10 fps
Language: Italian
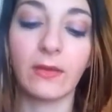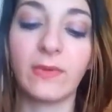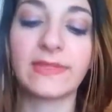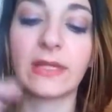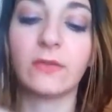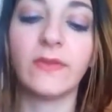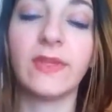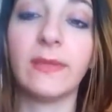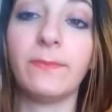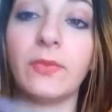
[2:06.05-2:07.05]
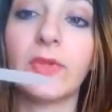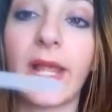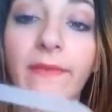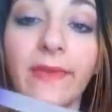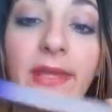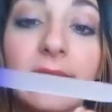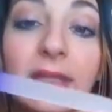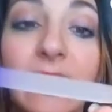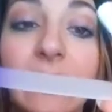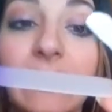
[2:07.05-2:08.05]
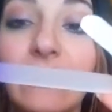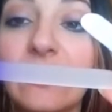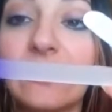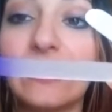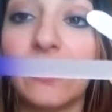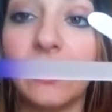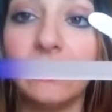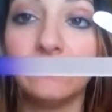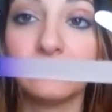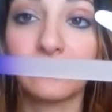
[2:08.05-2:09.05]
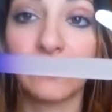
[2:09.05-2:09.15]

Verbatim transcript: Questa così più grande, di medie dimensioni,